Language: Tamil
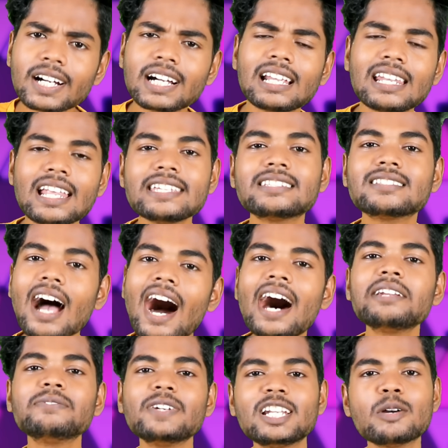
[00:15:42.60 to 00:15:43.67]
இவங்களில்
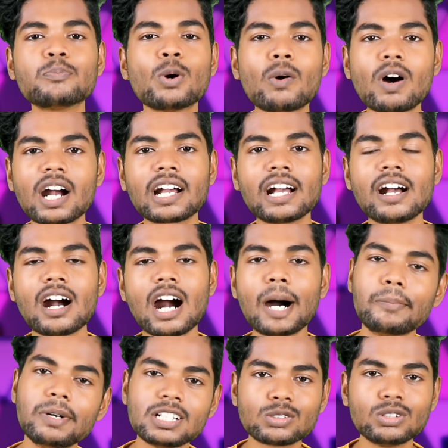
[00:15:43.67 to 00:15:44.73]
யார் வெளியே போவாங்க
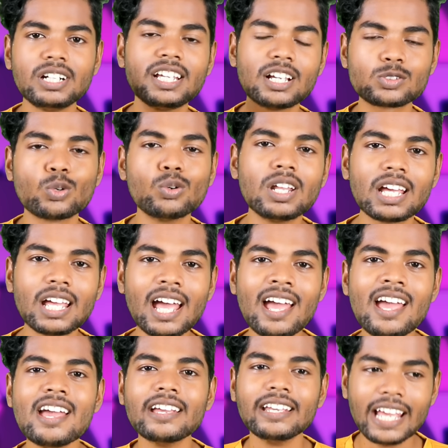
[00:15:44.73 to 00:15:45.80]
அப்படின்னு சொல்லி நீங்கள்
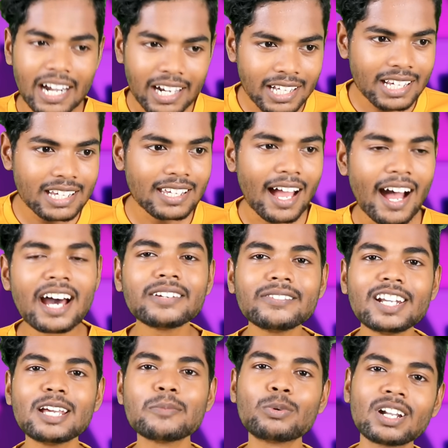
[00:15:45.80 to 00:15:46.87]
சொல்லுங்கள் எனக்கு யார்
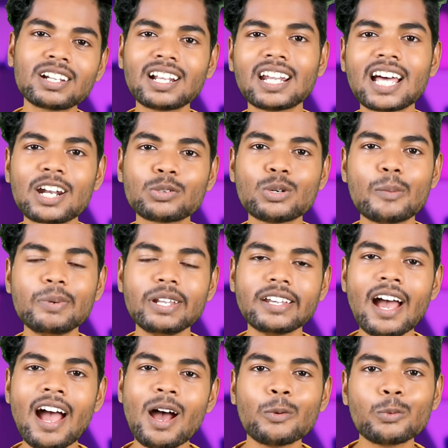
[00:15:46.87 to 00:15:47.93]
வெளியே போனால் நல்லா இருக்கும்
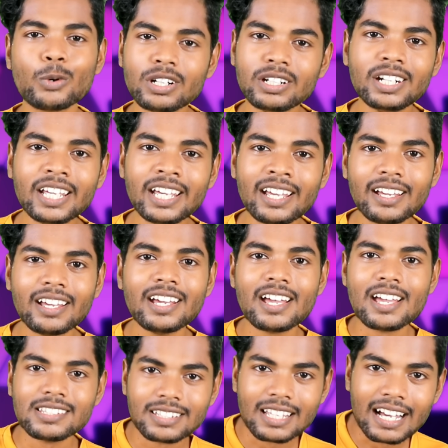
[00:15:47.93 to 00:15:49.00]
அப்படின்னா ஒன்று
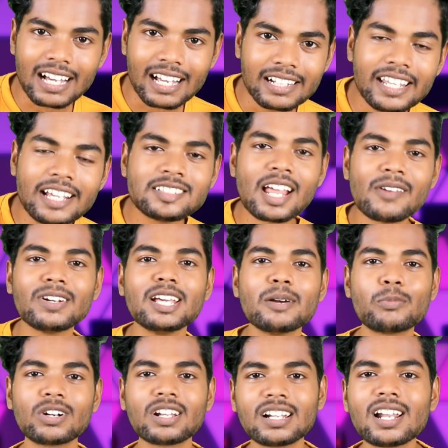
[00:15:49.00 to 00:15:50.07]
இந்த நிக்சன்
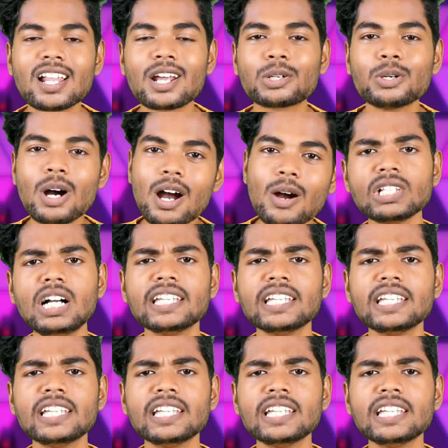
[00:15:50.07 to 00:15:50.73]
வெளியே போனால் நல்லாயிருக்கும்